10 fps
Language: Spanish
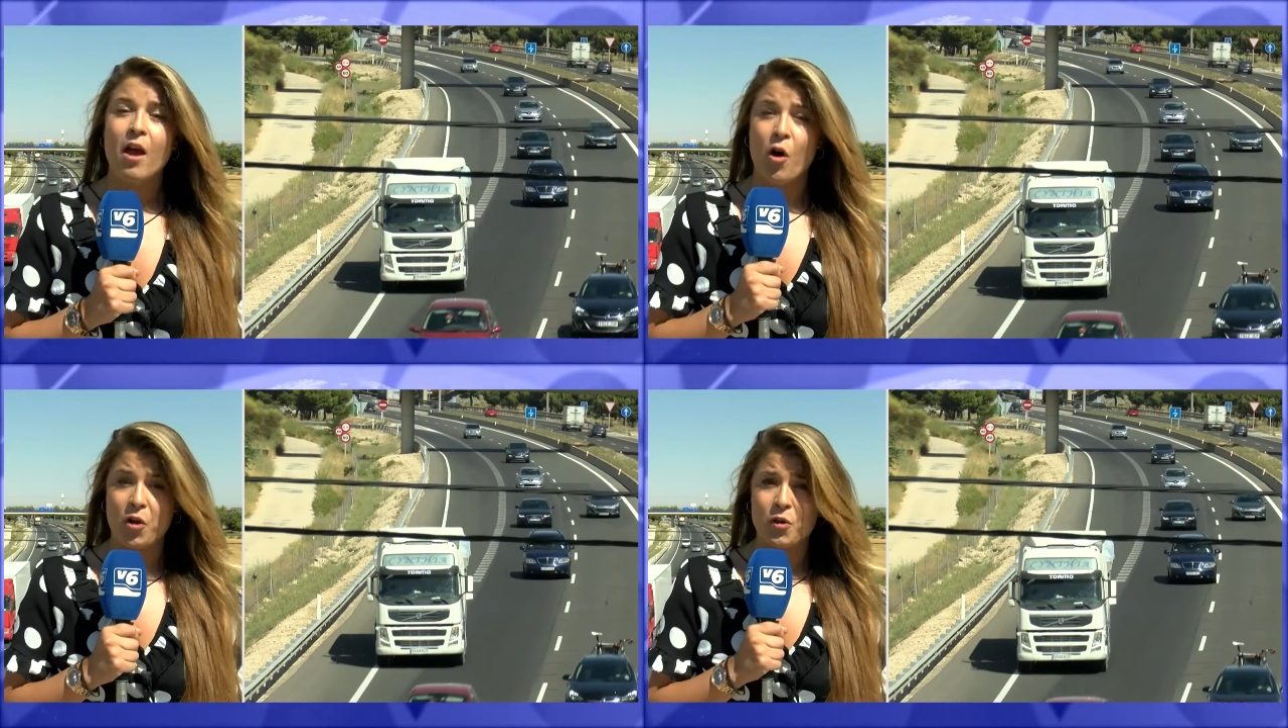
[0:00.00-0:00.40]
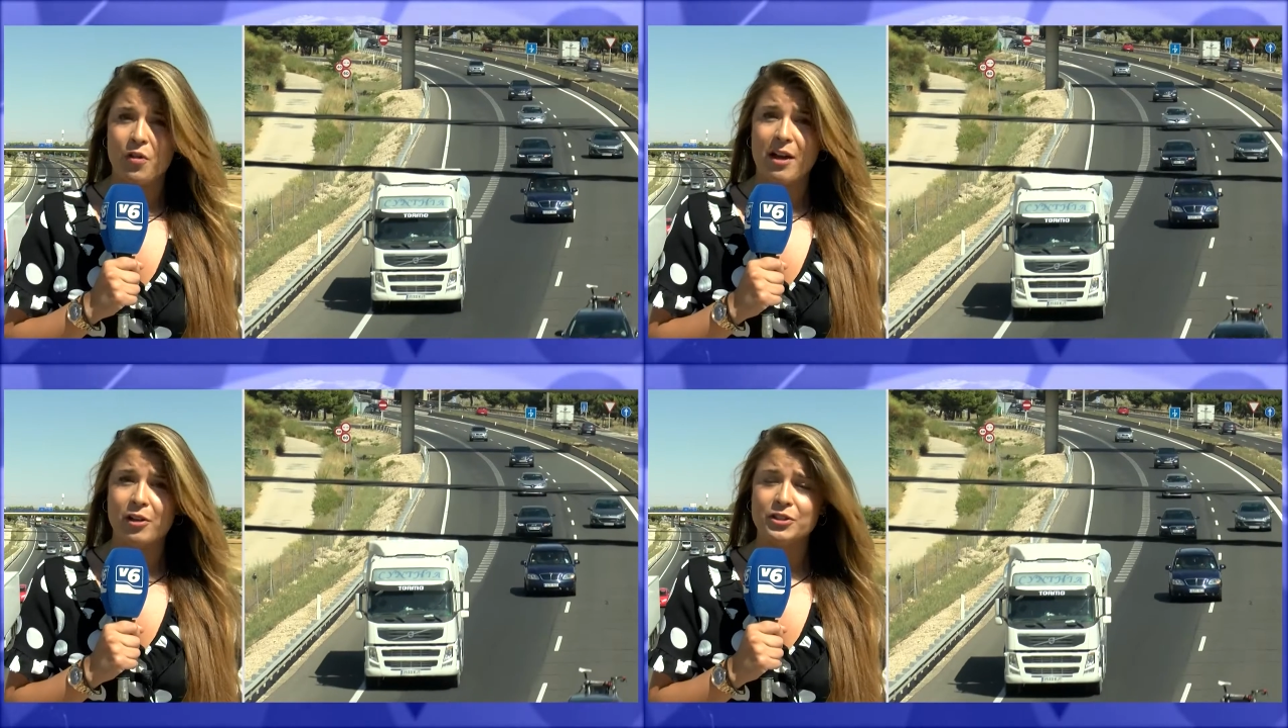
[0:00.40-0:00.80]
Hoy 1
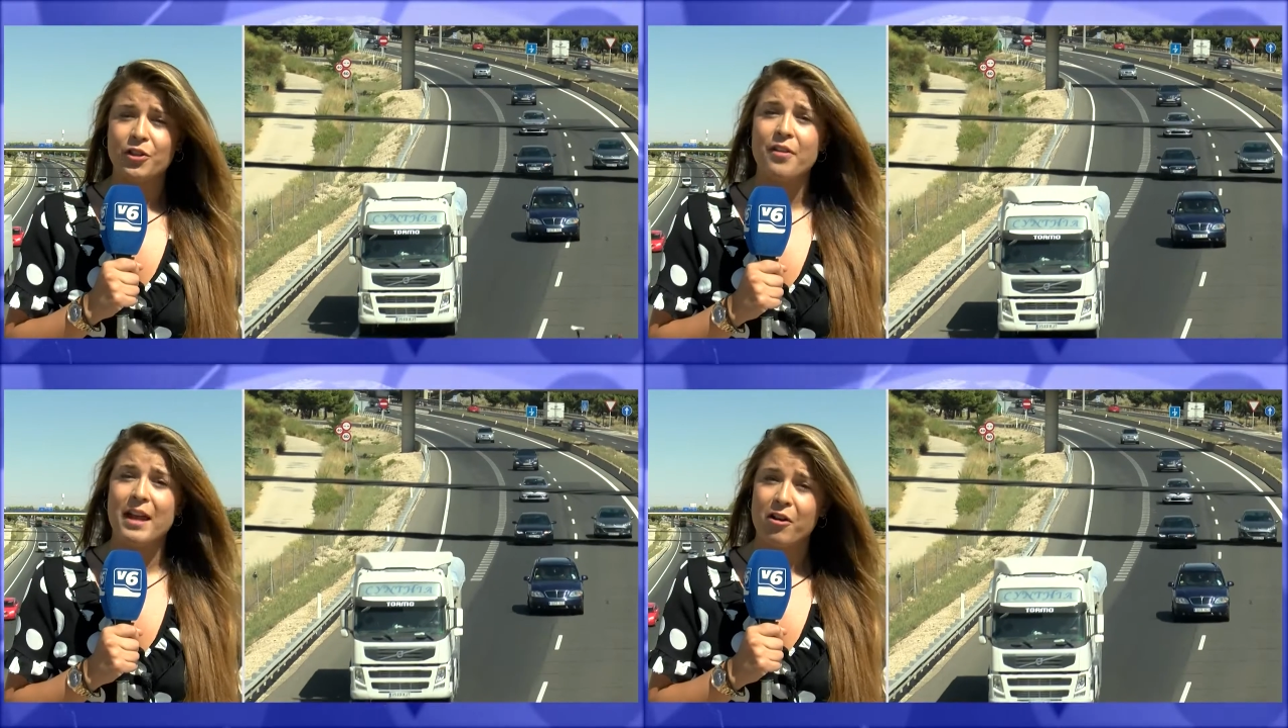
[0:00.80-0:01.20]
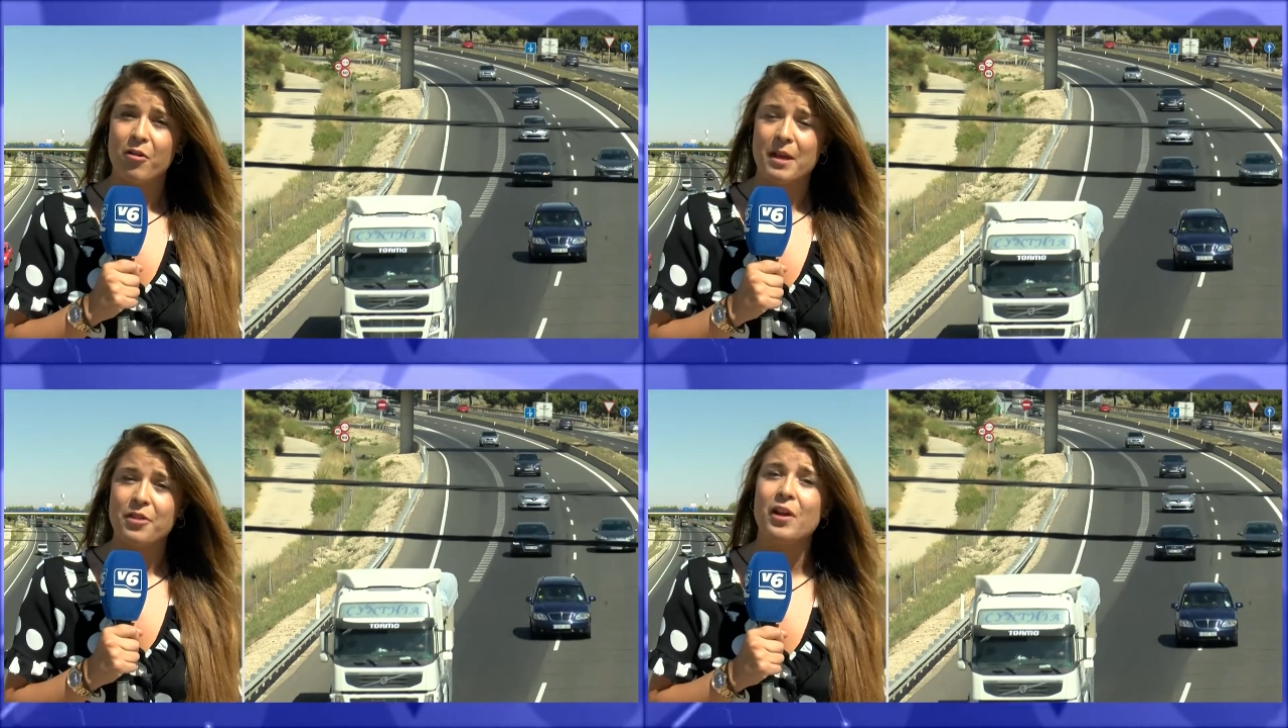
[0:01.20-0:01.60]
de agosto dará
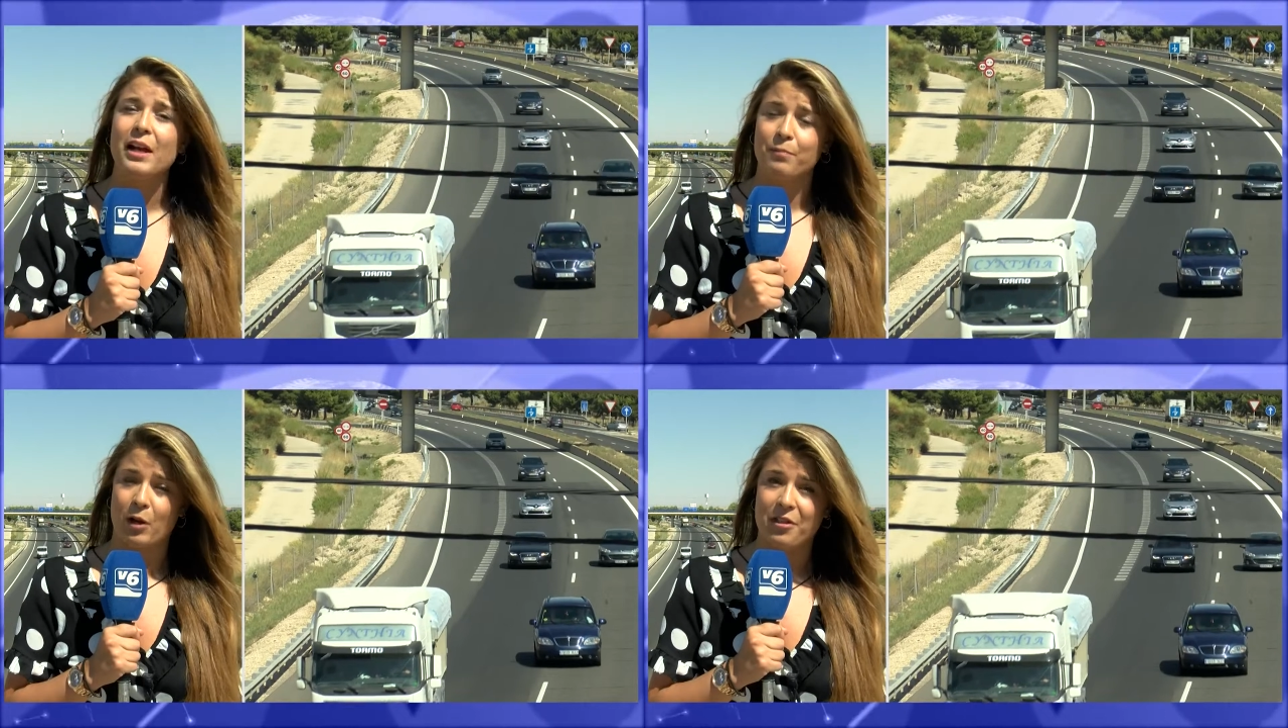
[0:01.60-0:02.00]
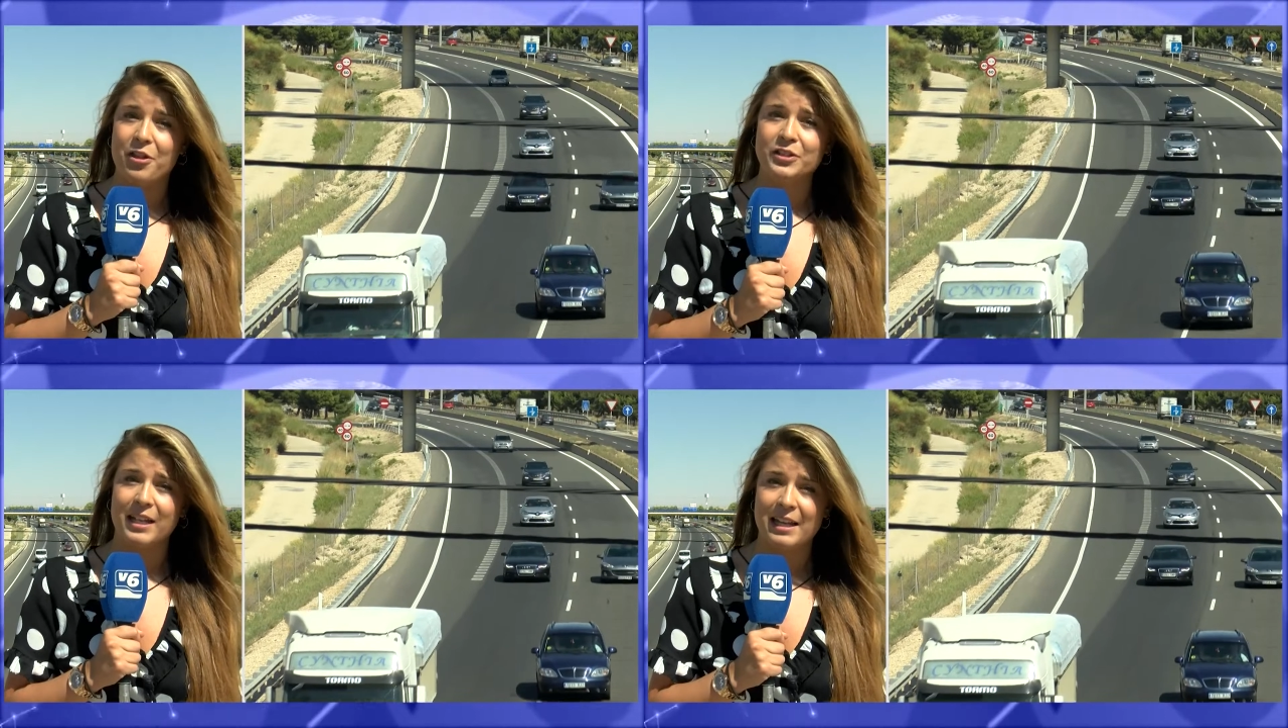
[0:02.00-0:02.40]
comienzo la
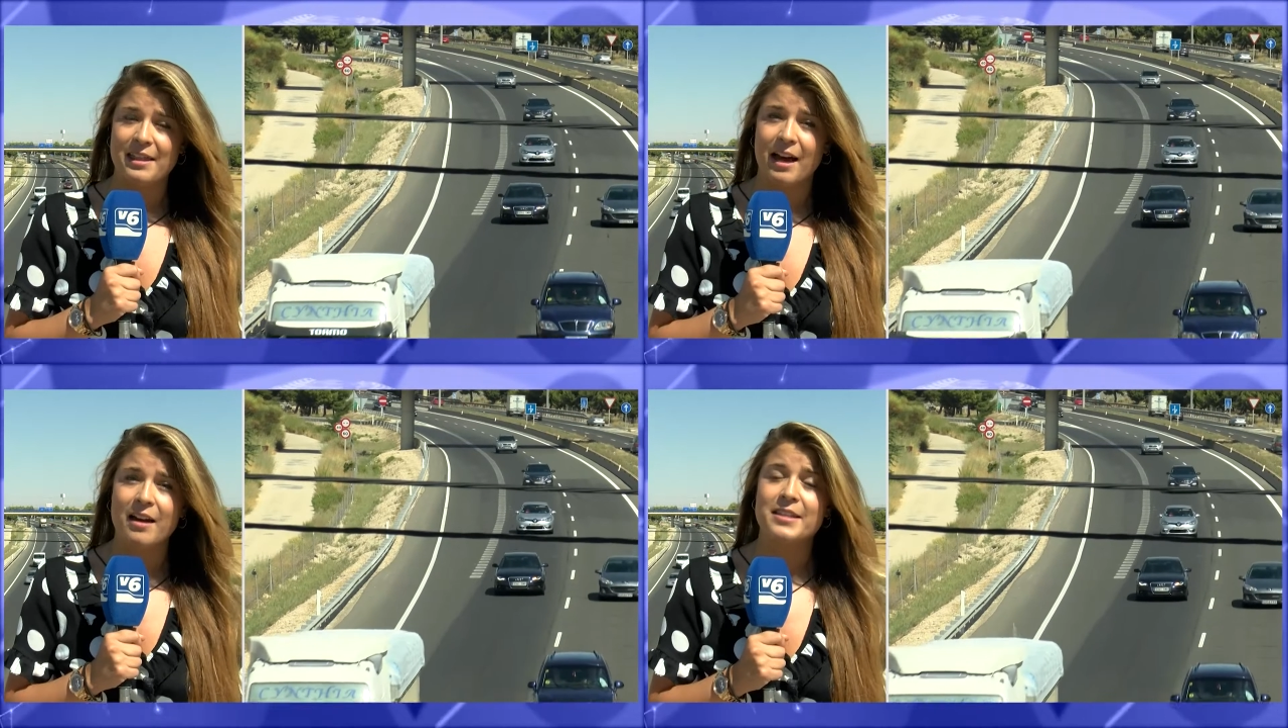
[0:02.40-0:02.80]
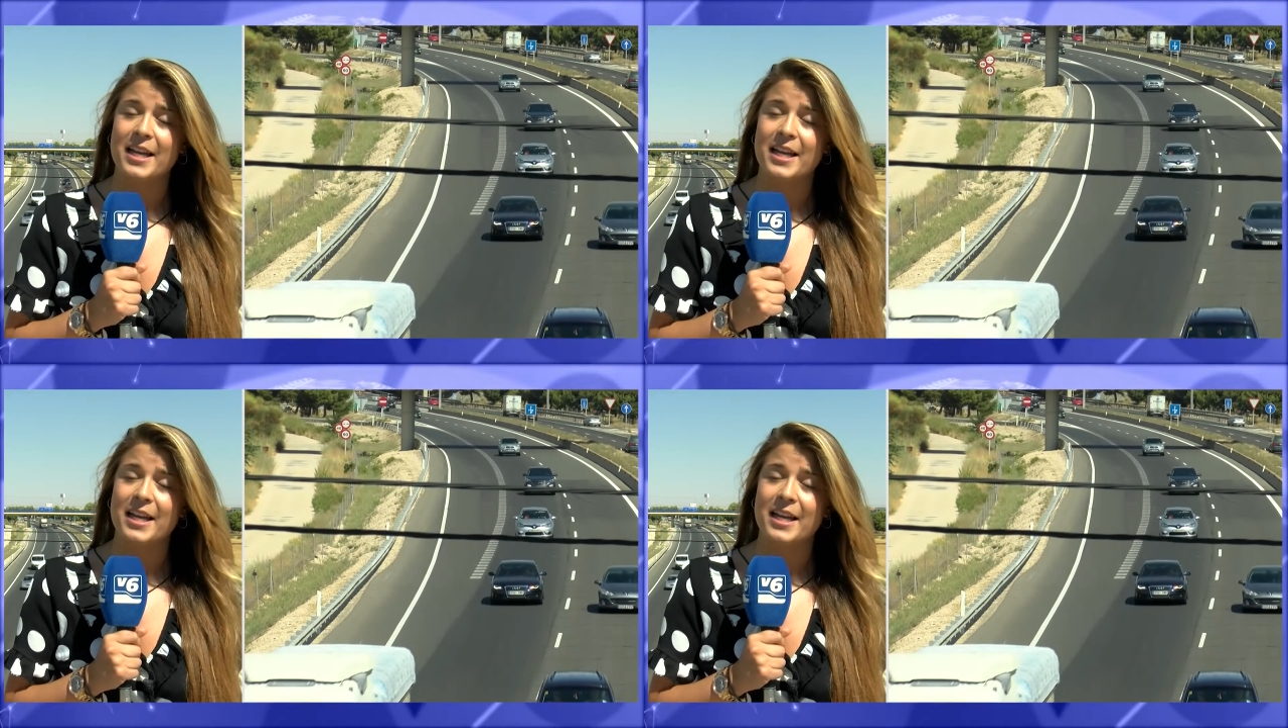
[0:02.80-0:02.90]
operación salida,